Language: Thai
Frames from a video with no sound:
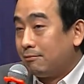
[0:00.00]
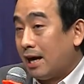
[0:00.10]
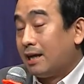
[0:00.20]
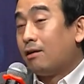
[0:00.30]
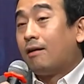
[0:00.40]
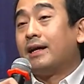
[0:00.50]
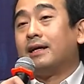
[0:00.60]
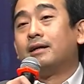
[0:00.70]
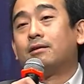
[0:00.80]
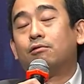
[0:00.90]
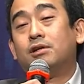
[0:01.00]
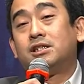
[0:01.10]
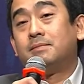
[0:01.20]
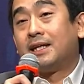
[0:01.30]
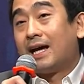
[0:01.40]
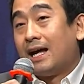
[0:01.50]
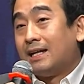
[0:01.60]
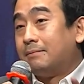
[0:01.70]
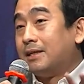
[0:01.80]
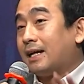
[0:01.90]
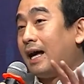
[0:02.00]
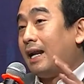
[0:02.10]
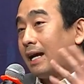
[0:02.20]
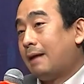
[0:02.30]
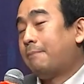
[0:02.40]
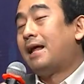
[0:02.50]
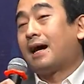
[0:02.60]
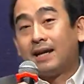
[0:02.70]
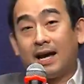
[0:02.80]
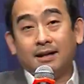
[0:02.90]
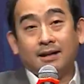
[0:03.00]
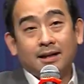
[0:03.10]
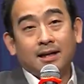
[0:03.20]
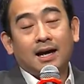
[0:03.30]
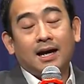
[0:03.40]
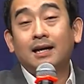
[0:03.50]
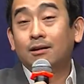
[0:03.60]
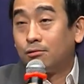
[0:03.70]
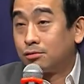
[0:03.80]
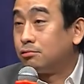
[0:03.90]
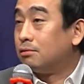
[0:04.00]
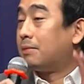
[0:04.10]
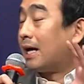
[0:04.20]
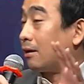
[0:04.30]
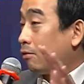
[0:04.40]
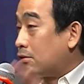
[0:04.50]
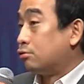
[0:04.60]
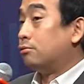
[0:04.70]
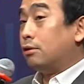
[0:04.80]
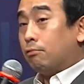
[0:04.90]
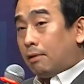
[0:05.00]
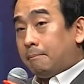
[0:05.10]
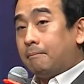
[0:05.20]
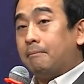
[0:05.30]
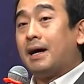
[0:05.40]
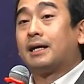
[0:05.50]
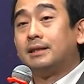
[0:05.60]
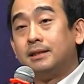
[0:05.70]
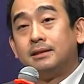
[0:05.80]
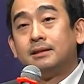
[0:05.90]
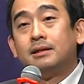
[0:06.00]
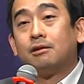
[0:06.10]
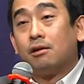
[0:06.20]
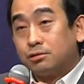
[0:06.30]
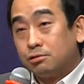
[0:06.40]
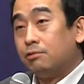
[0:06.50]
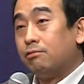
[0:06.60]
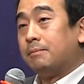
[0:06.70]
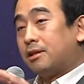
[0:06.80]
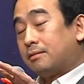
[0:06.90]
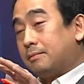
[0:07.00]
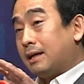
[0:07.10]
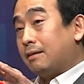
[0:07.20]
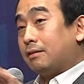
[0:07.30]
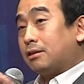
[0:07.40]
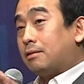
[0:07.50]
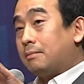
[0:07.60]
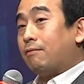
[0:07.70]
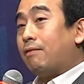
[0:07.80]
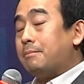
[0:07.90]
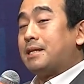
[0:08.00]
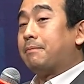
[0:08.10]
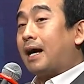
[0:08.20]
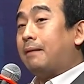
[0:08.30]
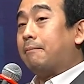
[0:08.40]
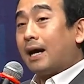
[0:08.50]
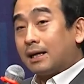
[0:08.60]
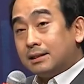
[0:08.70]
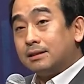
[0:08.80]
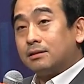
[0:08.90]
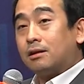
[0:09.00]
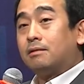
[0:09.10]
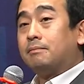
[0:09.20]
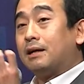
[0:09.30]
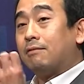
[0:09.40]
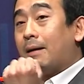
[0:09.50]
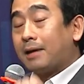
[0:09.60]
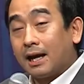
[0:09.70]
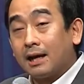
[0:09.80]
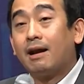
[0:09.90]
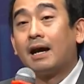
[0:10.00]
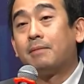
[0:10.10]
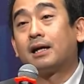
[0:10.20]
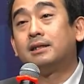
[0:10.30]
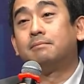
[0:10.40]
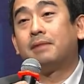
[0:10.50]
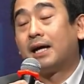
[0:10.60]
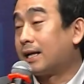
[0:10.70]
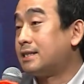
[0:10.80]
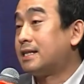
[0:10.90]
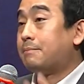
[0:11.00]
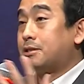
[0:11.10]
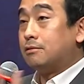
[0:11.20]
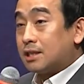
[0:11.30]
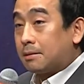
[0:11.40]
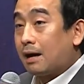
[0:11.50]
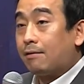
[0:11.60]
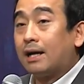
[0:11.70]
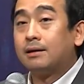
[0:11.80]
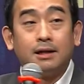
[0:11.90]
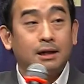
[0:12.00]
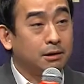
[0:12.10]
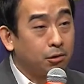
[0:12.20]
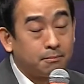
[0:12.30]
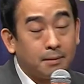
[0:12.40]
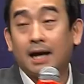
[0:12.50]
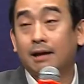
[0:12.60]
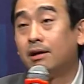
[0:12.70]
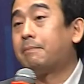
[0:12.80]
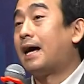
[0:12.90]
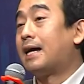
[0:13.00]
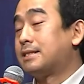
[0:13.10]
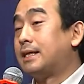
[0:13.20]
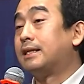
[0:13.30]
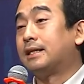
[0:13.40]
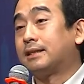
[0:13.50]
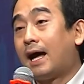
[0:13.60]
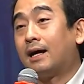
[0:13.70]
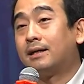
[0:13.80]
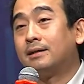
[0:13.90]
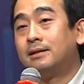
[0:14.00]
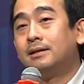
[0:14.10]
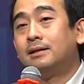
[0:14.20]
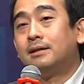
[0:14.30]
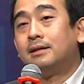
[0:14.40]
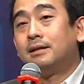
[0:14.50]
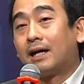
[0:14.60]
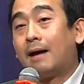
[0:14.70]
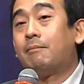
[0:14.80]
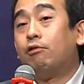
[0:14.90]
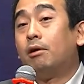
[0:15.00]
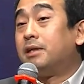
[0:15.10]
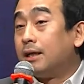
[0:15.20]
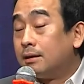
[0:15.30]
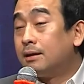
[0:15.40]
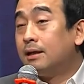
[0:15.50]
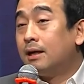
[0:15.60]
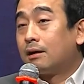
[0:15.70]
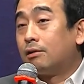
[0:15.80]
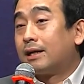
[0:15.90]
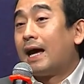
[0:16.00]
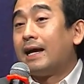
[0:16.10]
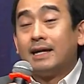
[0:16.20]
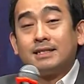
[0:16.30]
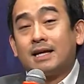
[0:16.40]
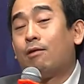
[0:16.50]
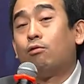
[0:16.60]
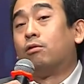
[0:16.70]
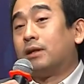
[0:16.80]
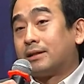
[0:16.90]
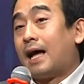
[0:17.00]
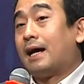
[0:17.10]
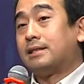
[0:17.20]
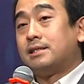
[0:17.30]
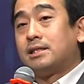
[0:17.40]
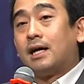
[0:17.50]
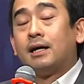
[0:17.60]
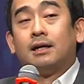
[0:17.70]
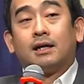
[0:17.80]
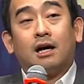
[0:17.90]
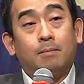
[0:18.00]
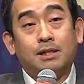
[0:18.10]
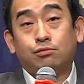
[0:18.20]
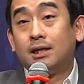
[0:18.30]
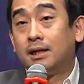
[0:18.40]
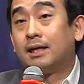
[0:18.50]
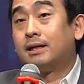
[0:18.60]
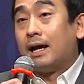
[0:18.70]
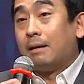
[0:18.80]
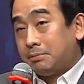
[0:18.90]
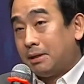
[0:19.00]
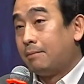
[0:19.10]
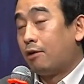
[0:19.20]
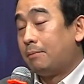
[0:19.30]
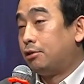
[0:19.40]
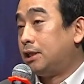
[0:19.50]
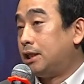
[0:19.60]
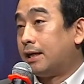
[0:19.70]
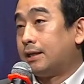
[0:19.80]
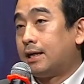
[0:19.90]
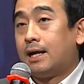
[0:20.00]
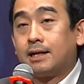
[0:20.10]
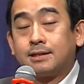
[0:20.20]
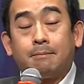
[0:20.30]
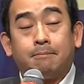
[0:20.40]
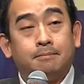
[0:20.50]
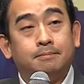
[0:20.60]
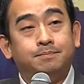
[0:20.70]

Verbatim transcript: รายย่อยควรจะมีการดำเนินการและการผลักดันให้ลงทุนผ่านกองทุนรวมมากขึ้นกองทุนรวมต้องมีความสำคัญมากขึ้นต้องมีความแข็งแกร่งมากขึ้นผ่านการสนับสนุนจากภาครัฐเรื่องกฎหมายเรื่องภาษีต่างๆนะครับรวมถึงกลไก SRO ต่างๆที่จะเข้ามาช่วยเหลือเพิ่มความยืดหยุ่นให้ตลาดหลักทรัพย์